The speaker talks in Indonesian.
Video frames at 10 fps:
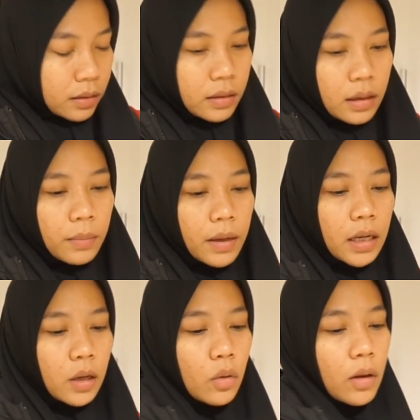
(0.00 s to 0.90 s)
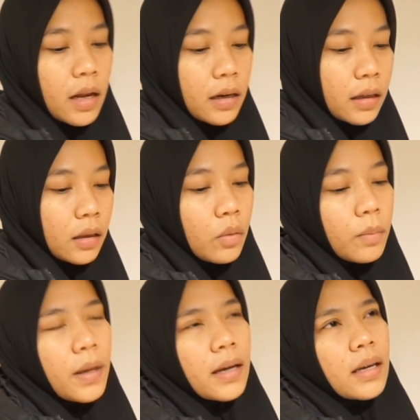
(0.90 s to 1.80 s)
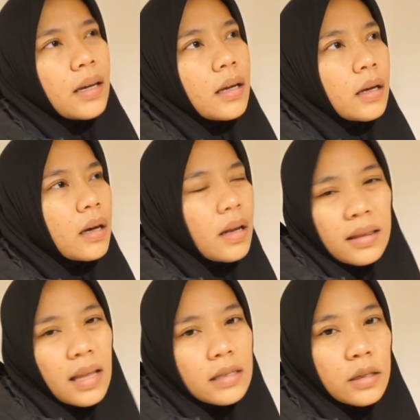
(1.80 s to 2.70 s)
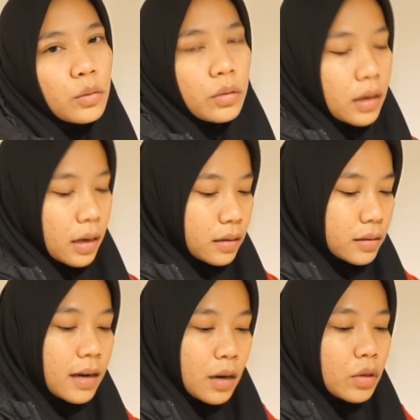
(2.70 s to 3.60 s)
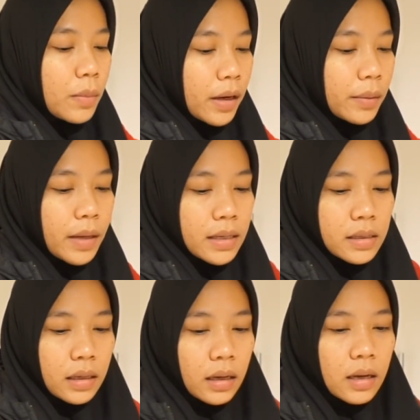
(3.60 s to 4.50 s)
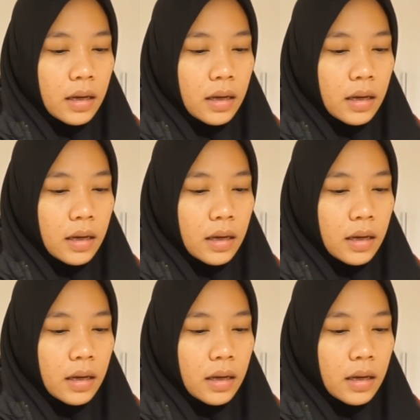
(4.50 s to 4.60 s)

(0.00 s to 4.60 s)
nggak pakai koran atau pakai kertas itu enggak selalunya pakai plastik